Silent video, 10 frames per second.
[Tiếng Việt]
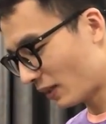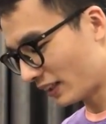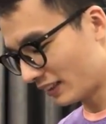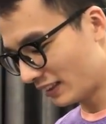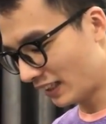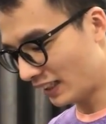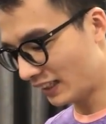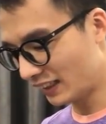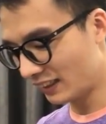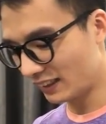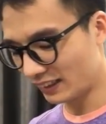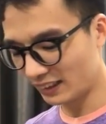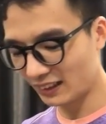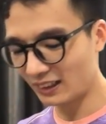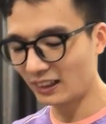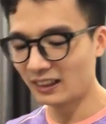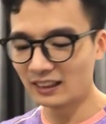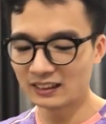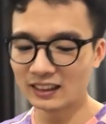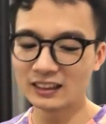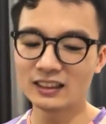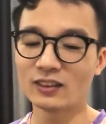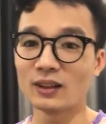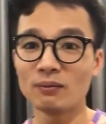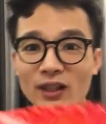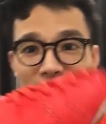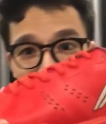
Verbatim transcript: mọi người giới thiệu đến mọi